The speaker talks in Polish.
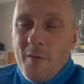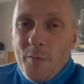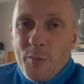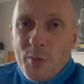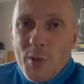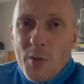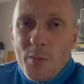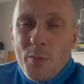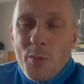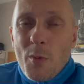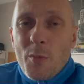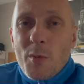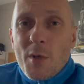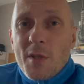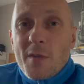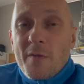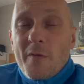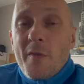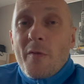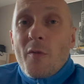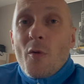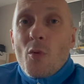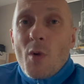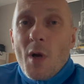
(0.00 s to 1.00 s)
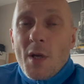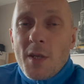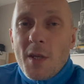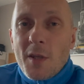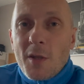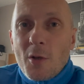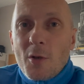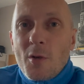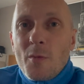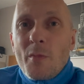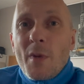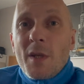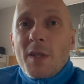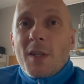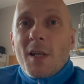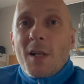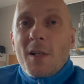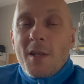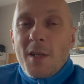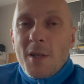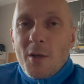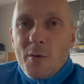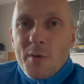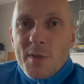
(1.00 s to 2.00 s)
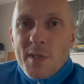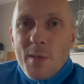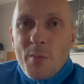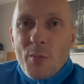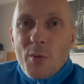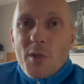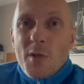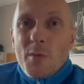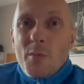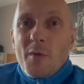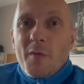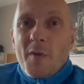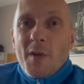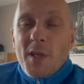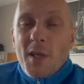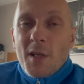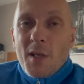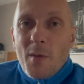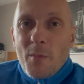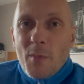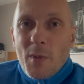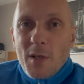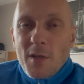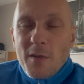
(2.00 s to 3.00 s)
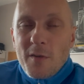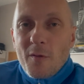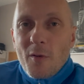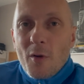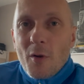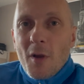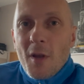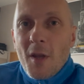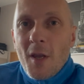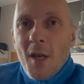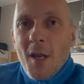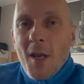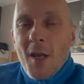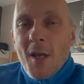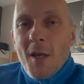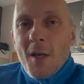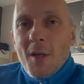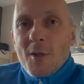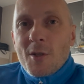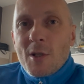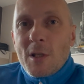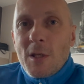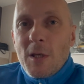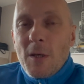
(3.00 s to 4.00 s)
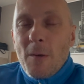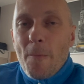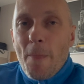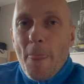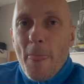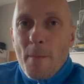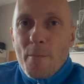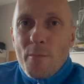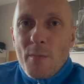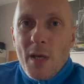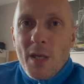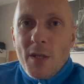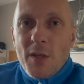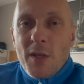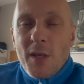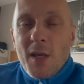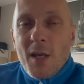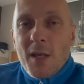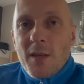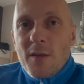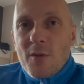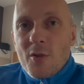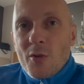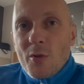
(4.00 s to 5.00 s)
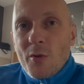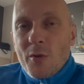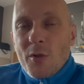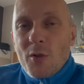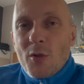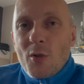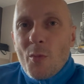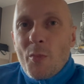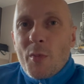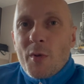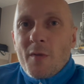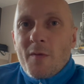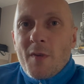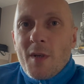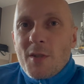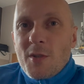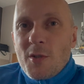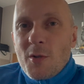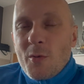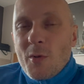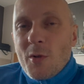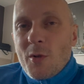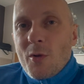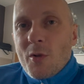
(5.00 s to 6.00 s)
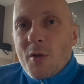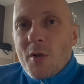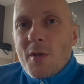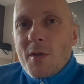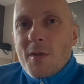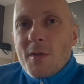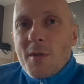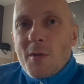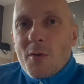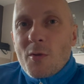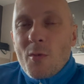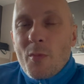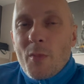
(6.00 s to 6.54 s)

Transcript: y, poprzez wywołanie tego mentalnego zapotrzebowania na paliwo czyli media i rząd doprowadziły do kryzysu